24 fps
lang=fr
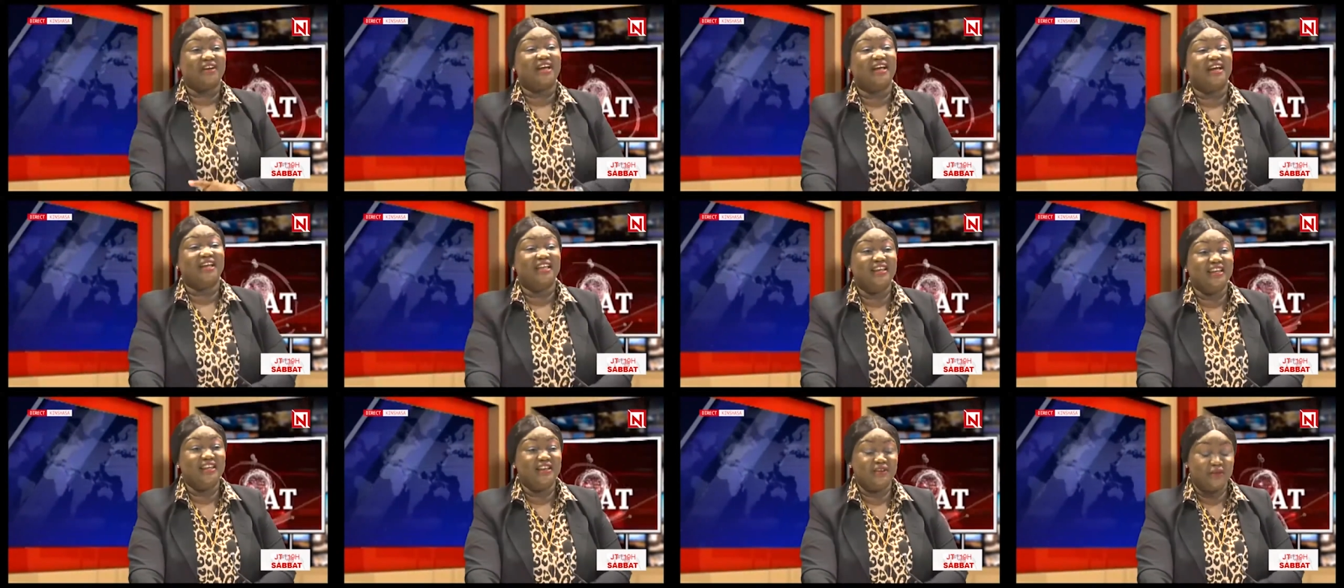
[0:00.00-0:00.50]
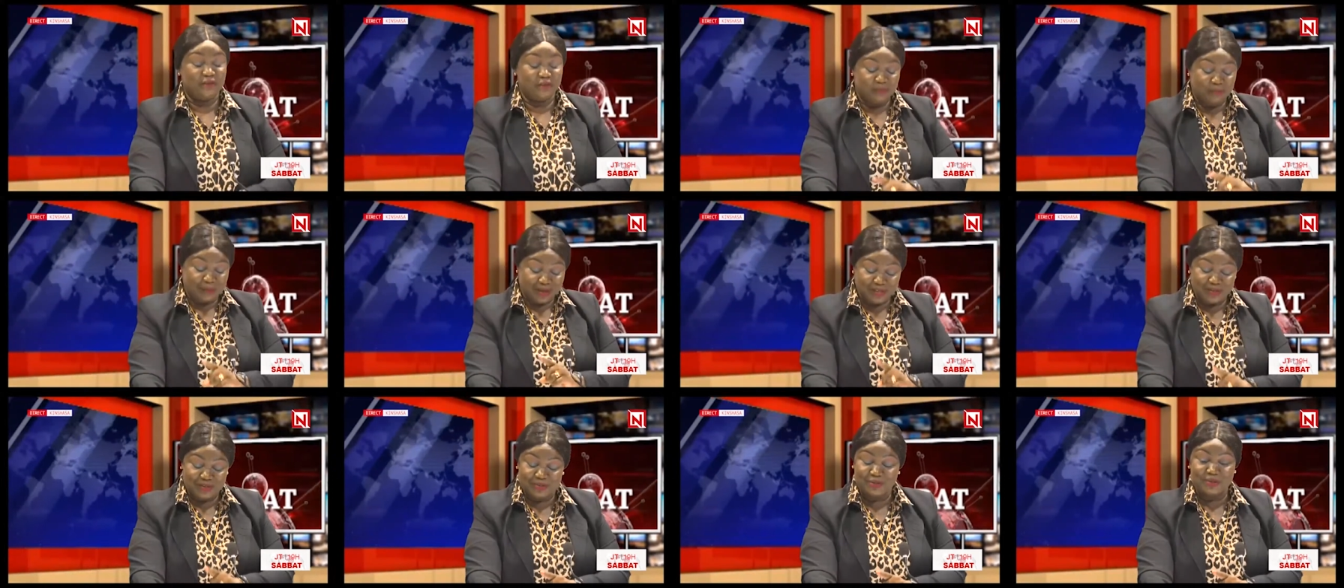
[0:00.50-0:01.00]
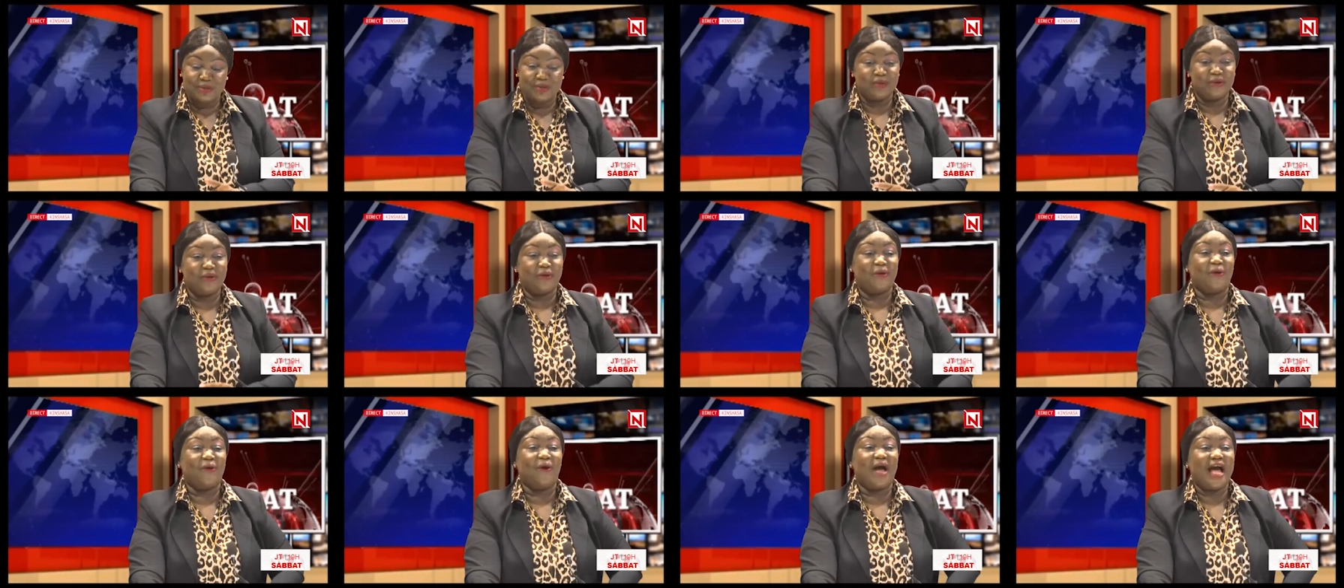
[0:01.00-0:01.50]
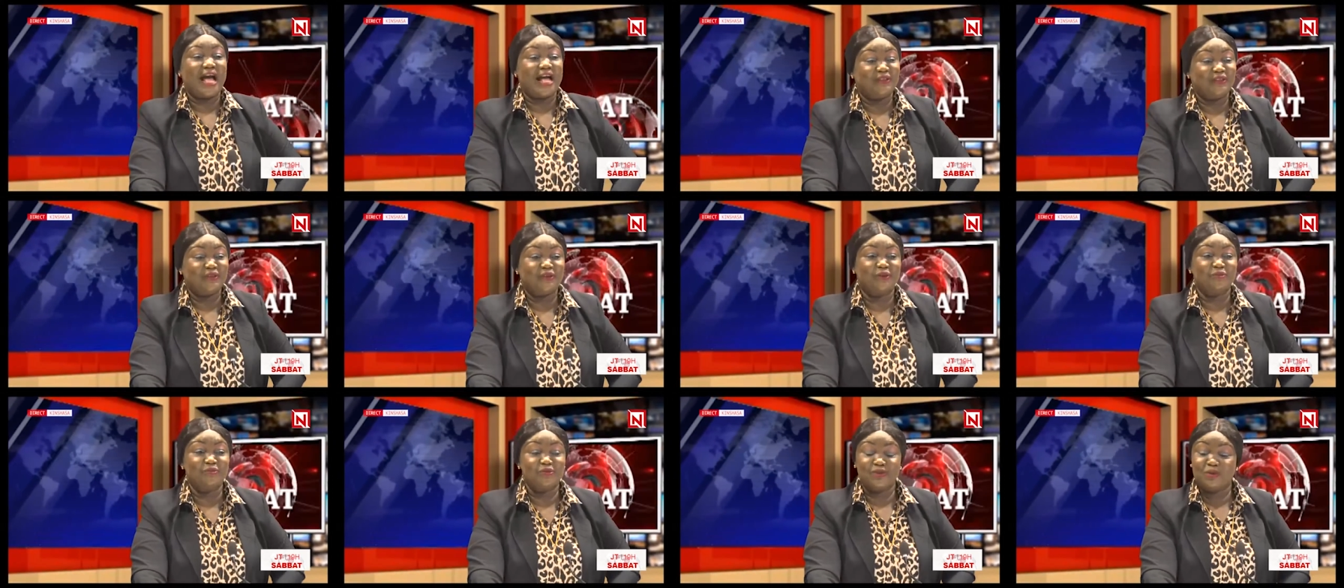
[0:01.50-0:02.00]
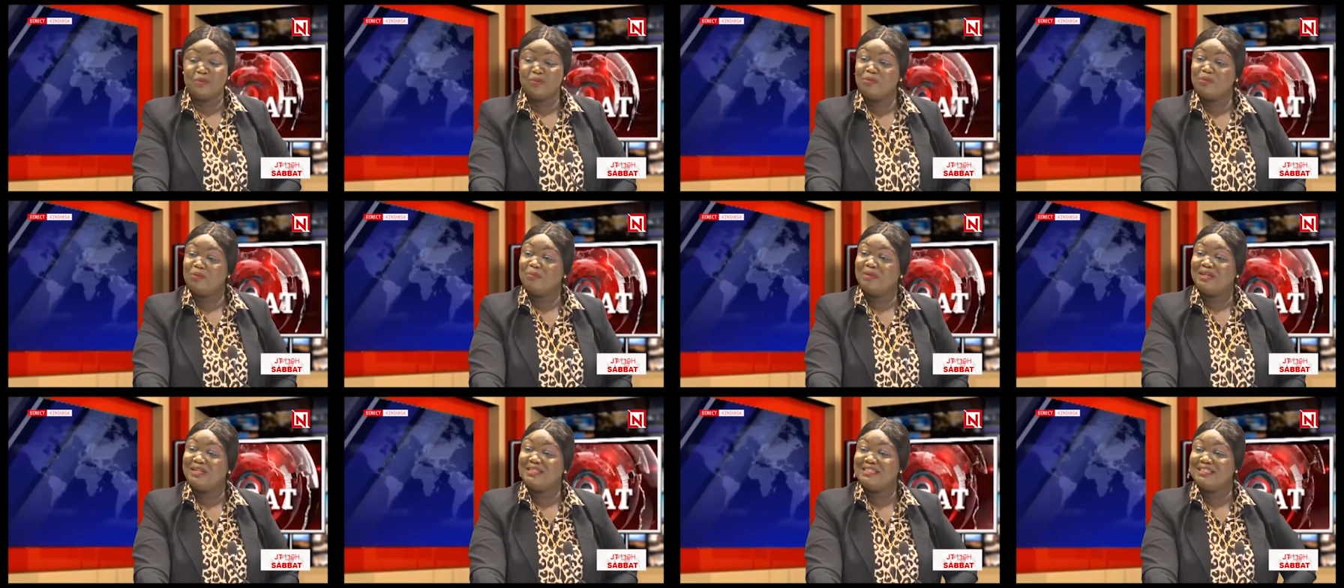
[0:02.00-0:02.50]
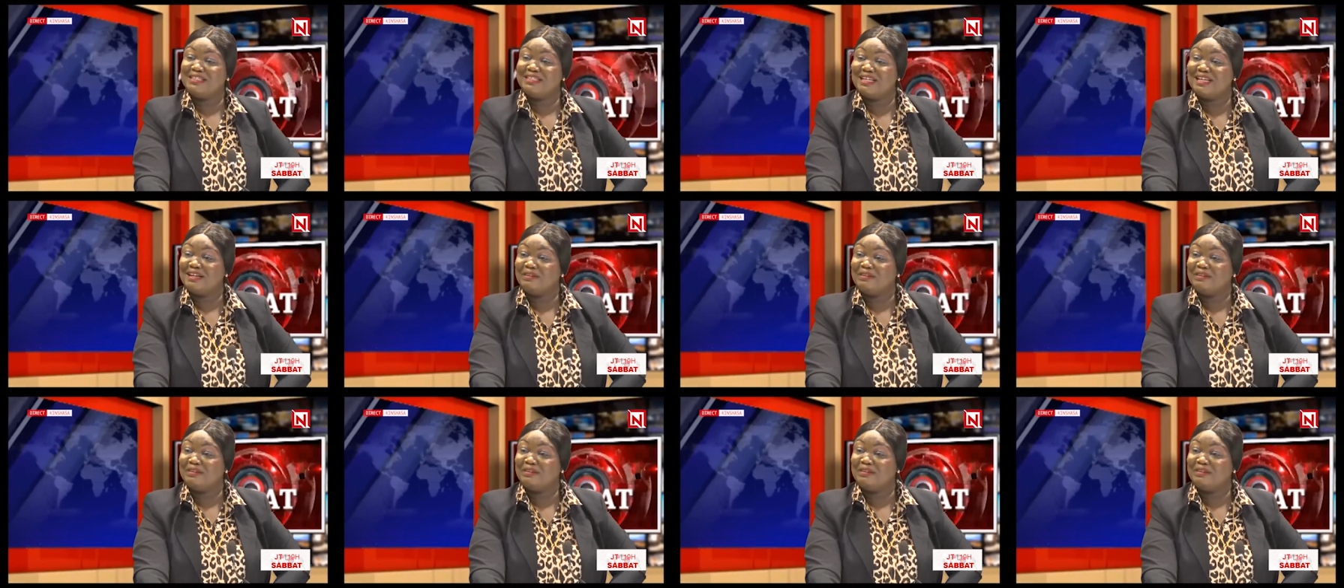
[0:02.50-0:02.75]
aîné du pasteur Atom Sumbuma, c'est ça